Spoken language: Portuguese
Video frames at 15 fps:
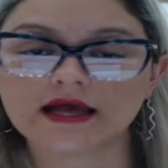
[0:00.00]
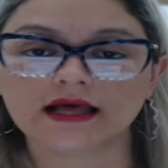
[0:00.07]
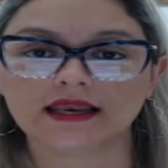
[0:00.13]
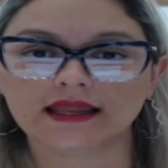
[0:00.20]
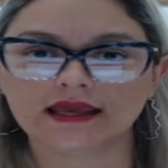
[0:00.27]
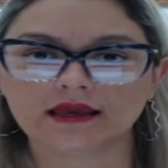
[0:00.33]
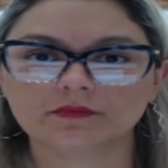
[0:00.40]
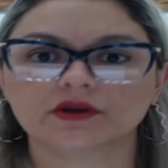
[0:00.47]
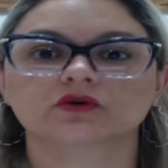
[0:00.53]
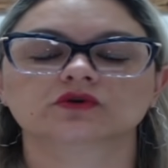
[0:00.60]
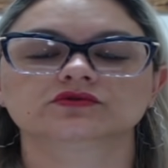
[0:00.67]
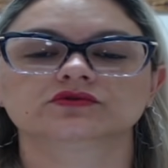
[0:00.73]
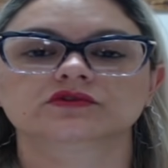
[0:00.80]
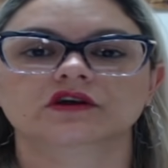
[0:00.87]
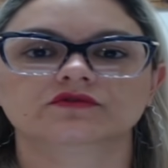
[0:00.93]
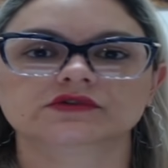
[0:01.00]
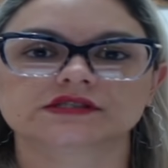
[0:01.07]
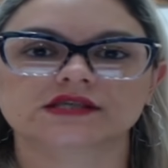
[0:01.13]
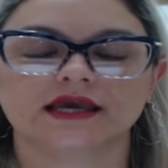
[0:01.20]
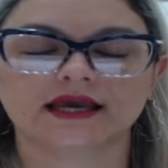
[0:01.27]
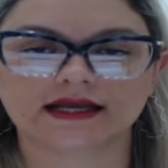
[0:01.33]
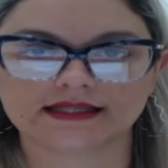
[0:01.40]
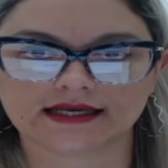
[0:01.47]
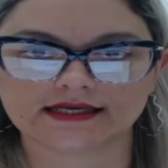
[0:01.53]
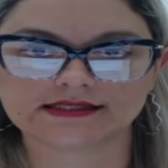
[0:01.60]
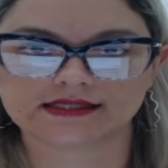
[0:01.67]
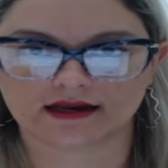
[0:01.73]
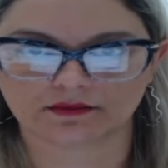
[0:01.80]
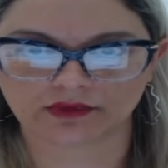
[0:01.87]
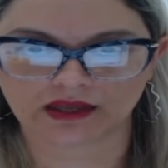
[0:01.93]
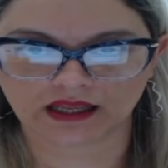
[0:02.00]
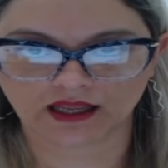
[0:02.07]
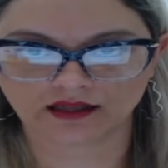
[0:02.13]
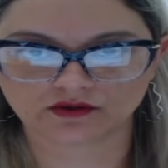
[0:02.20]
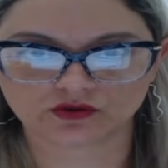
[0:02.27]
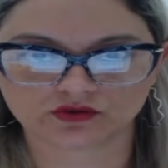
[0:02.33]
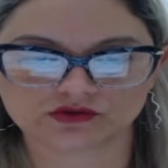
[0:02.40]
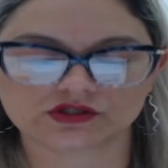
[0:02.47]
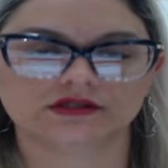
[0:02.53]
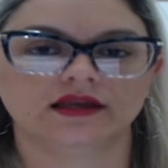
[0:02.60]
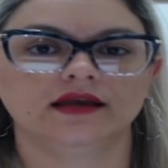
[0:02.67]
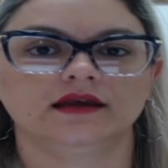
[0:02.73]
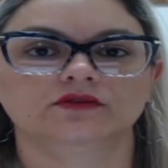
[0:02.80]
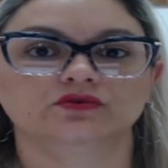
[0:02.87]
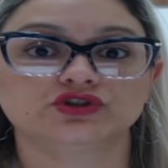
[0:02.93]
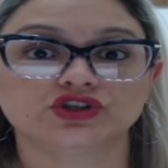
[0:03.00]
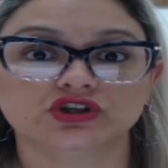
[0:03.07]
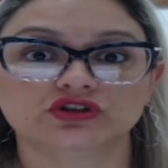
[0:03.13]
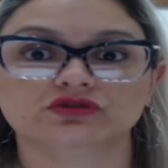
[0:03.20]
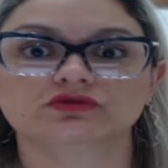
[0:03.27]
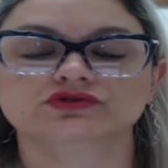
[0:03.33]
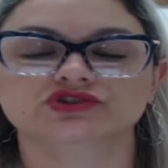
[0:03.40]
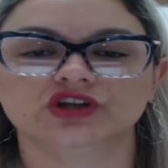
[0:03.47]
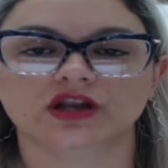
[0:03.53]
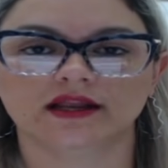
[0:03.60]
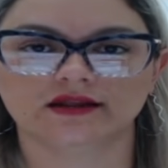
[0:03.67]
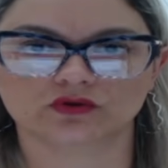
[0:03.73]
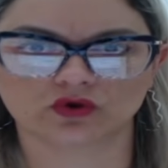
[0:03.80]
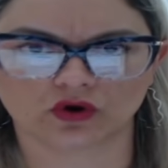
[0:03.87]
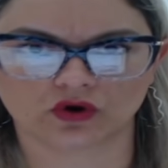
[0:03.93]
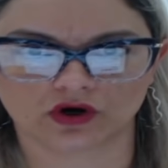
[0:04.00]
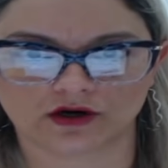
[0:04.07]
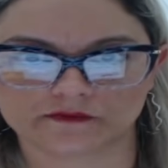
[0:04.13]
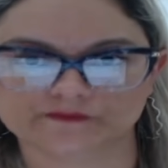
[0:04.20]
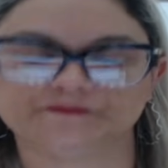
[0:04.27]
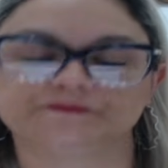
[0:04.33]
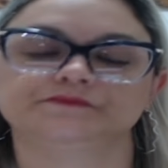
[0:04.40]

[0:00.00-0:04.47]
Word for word: lembra quando teve os recadastramentos, né, do título de eleitor?